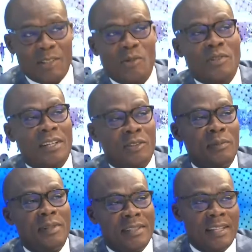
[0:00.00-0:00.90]
jusqu'en
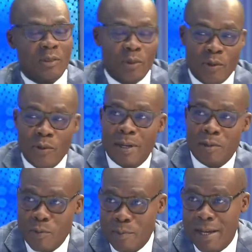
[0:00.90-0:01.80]
2016, record
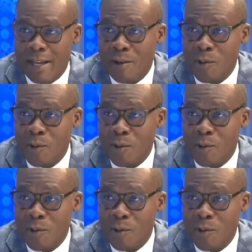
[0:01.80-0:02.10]
battu par